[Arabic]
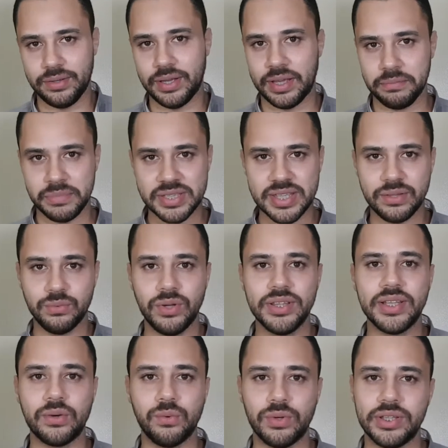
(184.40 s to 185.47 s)
عن مثلا
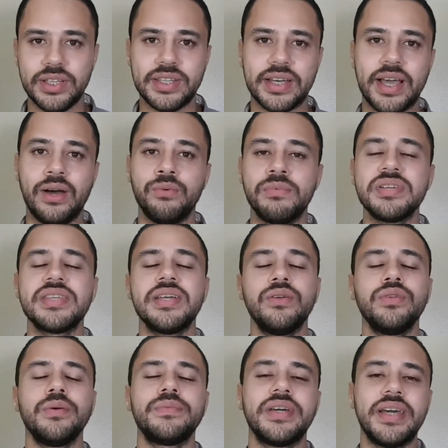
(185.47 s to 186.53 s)
والدك ووالدتك او مثلا
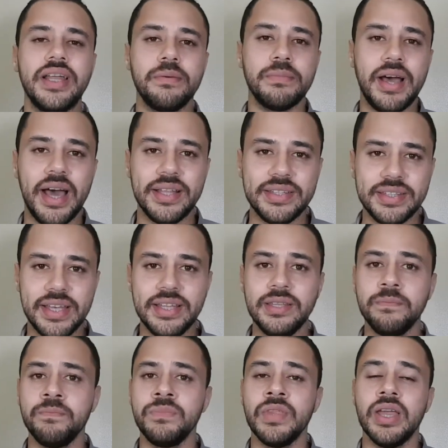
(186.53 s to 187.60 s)
انت بتتكلم مع حد تاني
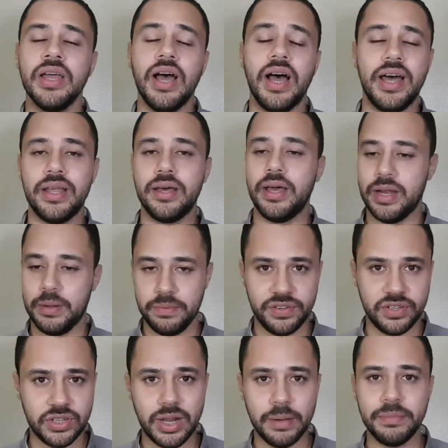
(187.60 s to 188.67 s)
انا انا
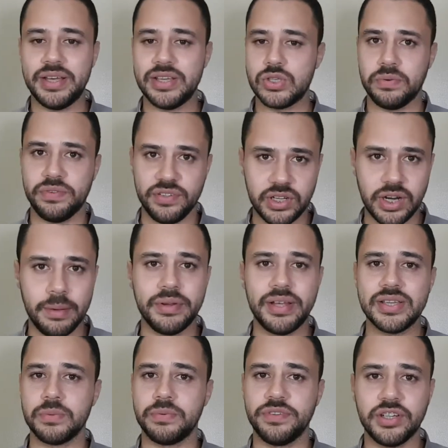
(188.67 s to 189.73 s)
بفكر اعمل كذا بفكر اعمل
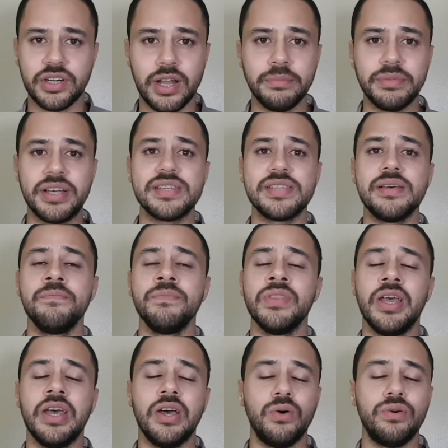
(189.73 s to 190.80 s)
كذا بفكر اعمل كذا
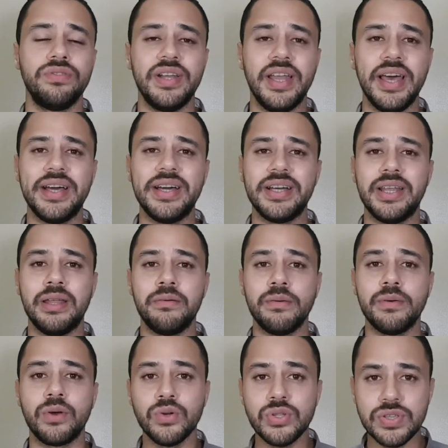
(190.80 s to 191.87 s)
وفي الاخر لما ما
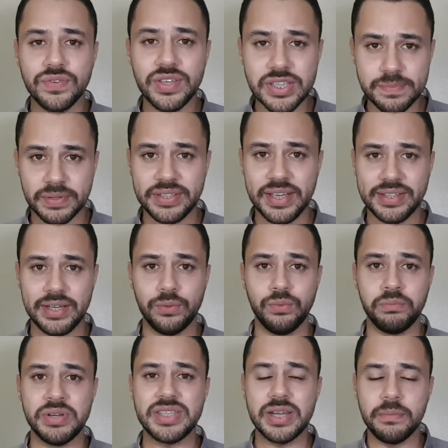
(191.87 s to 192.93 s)
يكونش فيه اثباتات او
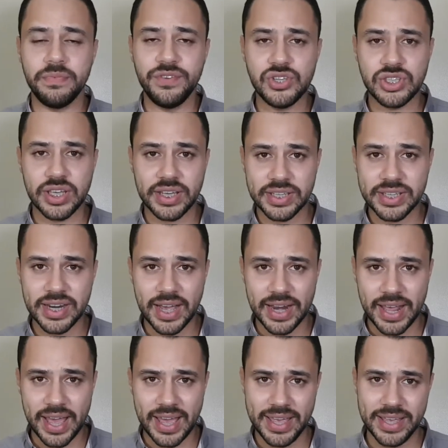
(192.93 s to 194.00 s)
مثلا ما فيش تغيير على
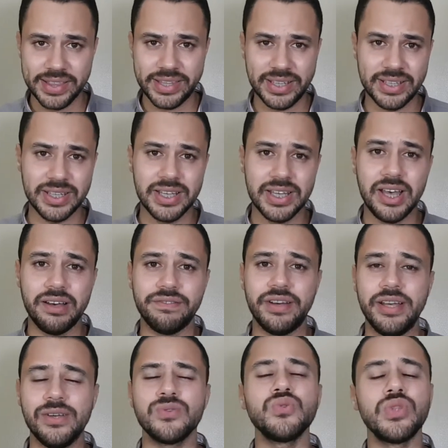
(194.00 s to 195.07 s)
حياتك
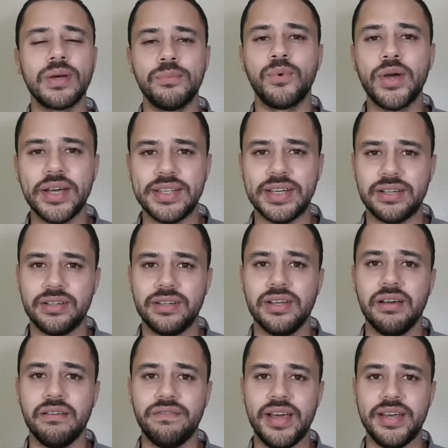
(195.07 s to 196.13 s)
فيحسوا انك مخادع
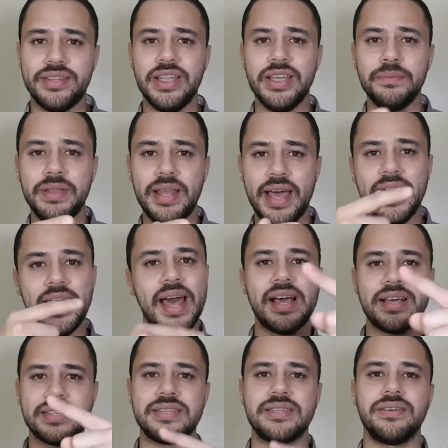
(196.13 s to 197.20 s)
فيتقلب الايه
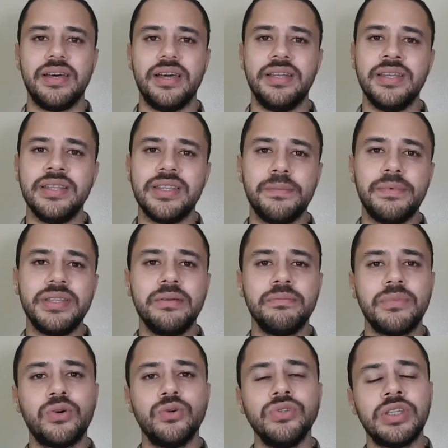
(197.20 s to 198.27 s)
العكس ان انت بدل ما
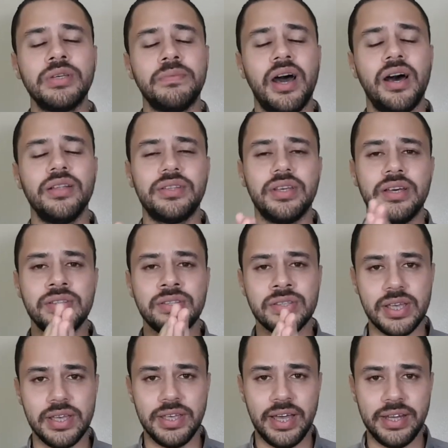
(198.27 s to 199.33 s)
كنت محط إن
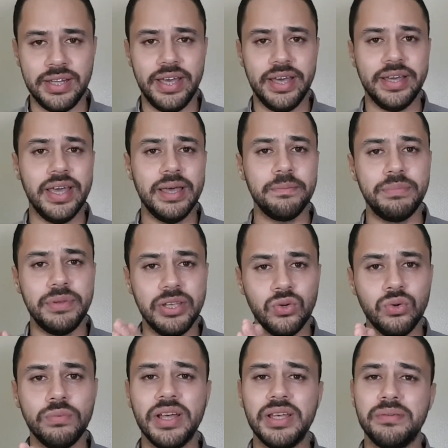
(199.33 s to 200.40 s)
يعني اعجاب
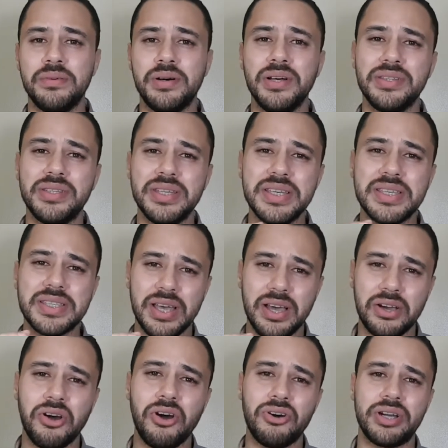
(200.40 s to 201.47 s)
ليهم هيبقى محط
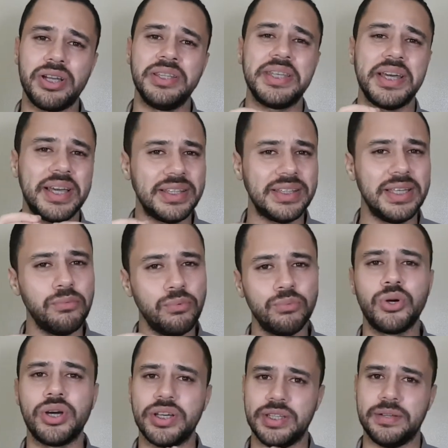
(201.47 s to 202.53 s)
استحقار انت كذاب
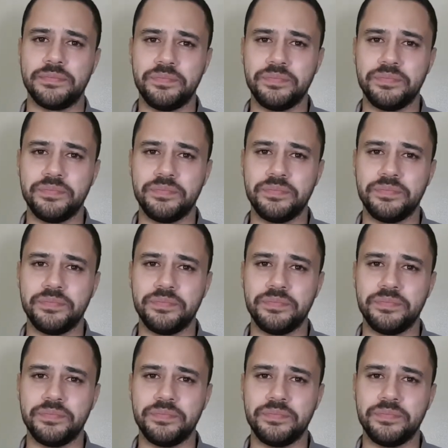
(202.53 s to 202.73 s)
ومخادع